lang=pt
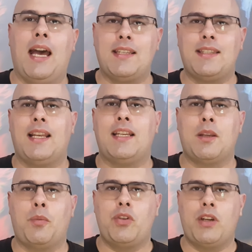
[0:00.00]
as telas
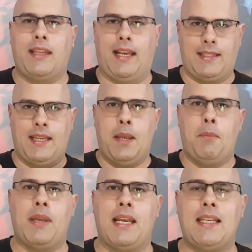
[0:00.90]
da Projetelas.
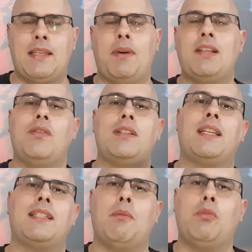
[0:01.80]
Beleza? Mas se você
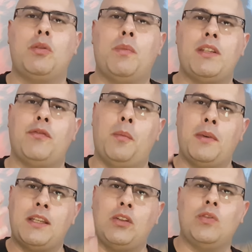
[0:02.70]
quiser muito mais
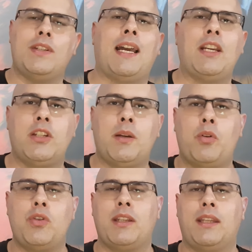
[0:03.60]
informação, no site da
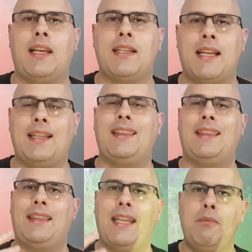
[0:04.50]
Projetelas lá
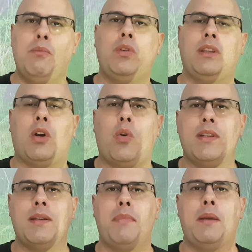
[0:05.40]
tem muita
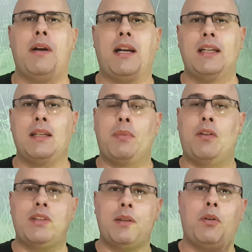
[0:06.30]
coisa bem bacana para
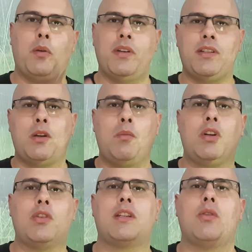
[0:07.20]
você pelo menos ter uma
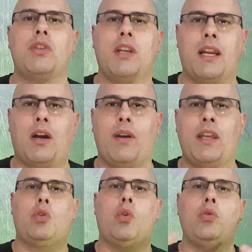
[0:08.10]
noção geral
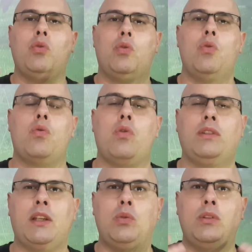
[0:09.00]
aí todo o
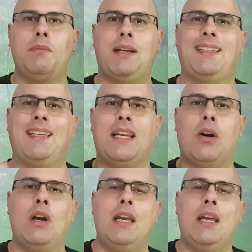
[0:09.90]
conteúdo e material